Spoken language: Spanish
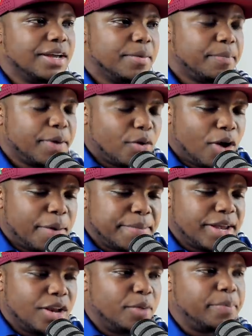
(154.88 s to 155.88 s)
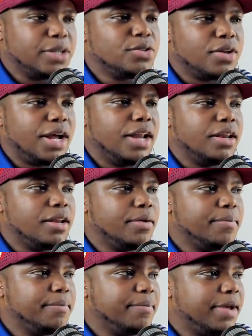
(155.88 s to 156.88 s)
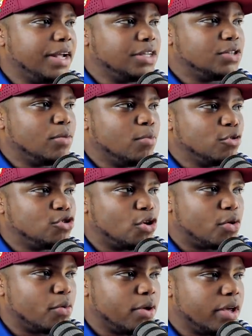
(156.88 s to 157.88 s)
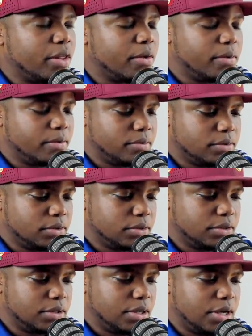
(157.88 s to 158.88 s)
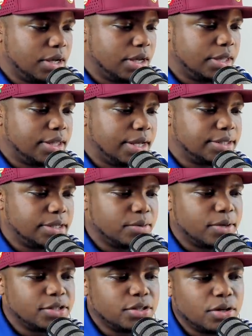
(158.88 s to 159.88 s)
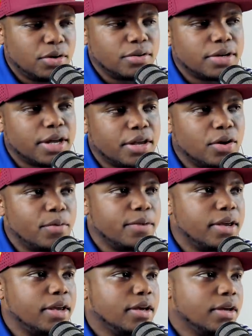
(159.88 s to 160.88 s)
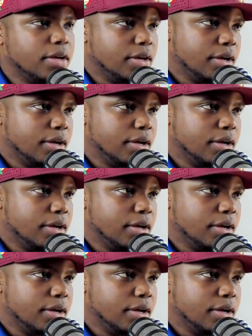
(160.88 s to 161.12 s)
Pero a mí en lo personal me hizo mucho ruido esta situación que yo vi.